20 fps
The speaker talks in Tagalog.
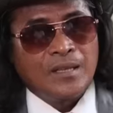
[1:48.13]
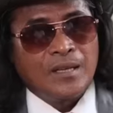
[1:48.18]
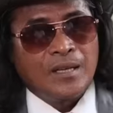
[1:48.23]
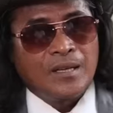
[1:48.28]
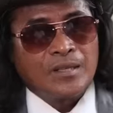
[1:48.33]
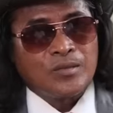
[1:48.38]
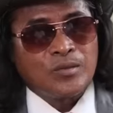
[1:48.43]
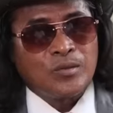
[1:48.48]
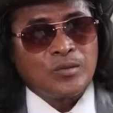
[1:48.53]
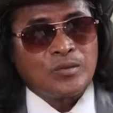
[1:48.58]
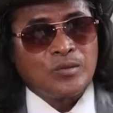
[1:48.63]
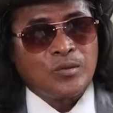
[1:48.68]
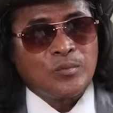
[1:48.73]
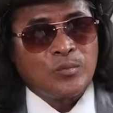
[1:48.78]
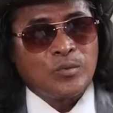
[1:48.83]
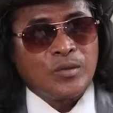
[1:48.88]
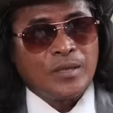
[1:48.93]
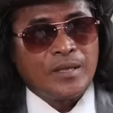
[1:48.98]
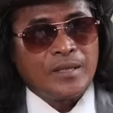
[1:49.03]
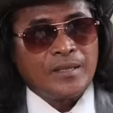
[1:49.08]
ang suot
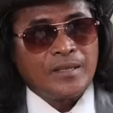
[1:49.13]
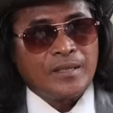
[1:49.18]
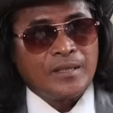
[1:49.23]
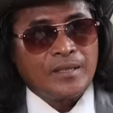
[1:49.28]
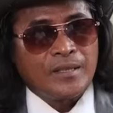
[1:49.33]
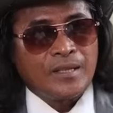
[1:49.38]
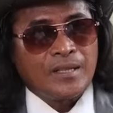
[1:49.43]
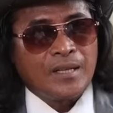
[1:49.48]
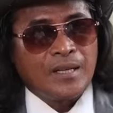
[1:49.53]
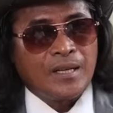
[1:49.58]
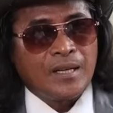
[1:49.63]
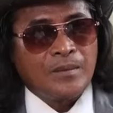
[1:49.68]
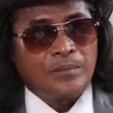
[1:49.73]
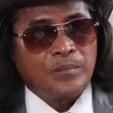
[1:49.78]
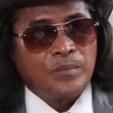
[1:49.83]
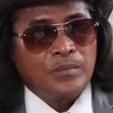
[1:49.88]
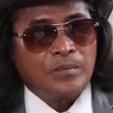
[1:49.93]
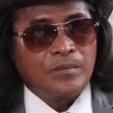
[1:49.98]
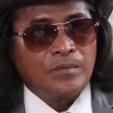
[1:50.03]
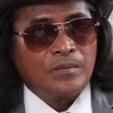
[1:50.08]
ko po ay
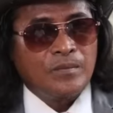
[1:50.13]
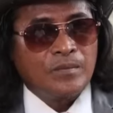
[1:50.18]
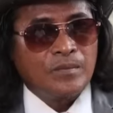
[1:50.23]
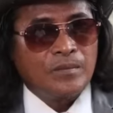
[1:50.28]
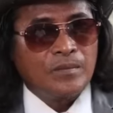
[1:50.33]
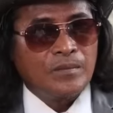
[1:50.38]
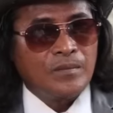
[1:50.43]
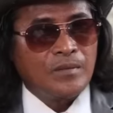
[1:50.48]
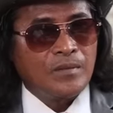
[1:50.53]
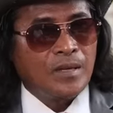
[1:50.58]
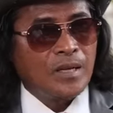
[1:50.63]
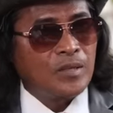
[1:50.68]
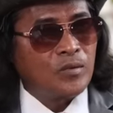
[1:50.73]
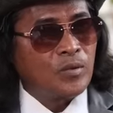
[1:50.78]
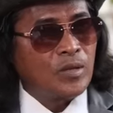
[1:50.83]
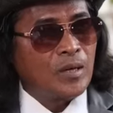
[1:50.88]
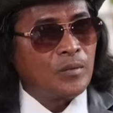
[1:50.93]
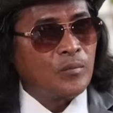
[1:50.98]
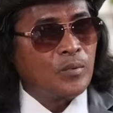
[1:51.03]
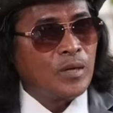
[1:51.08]
naka
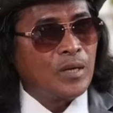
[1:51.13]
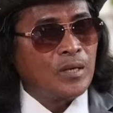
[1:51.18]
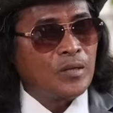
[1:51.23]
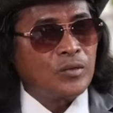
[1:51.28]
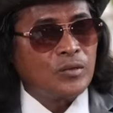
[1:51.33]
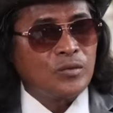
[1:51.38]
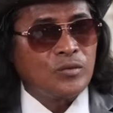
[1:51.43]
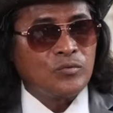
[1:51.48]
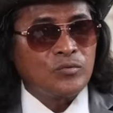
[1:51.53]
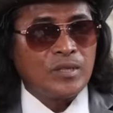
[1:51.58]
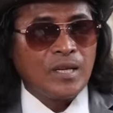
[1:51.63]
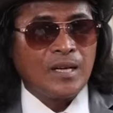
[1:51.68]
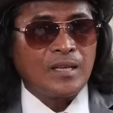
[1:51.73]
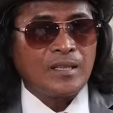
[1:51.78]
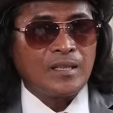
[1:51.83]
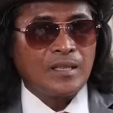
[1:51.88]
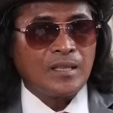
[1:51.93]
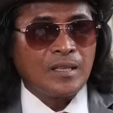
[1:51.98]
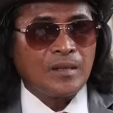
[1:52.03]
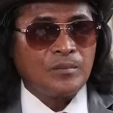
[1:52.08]
ano lang po ako, yung
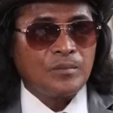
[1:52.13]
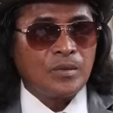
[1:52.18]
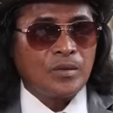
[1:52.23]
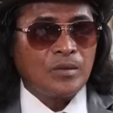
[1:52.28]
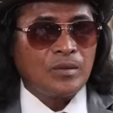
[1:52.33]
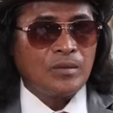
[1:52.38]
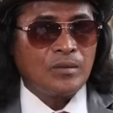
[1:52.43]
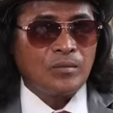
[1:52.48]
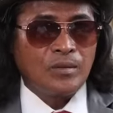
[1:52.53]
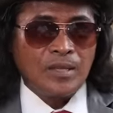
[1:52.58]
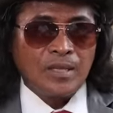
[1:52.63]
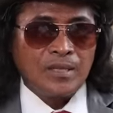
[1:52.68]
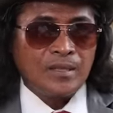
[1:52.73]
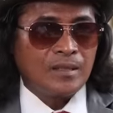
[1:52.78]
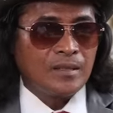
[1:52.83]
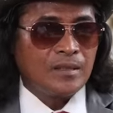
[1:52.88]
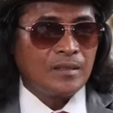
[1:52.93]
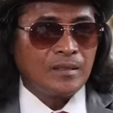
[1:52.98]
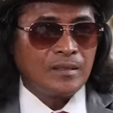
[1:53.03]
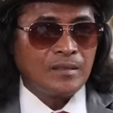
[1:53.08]
jacket lang po,
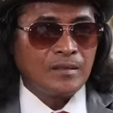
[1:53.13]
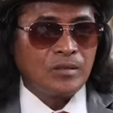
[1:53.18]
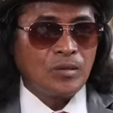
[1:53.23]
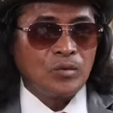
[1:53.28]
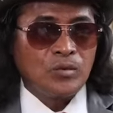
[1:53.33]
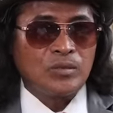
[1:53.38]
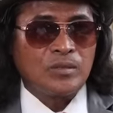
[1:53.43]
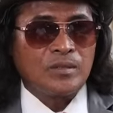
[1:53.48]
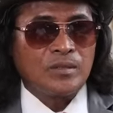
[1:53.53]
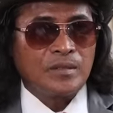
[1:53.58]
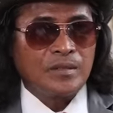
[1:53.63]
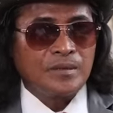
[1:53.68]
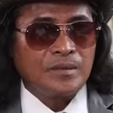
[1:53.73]
walang coat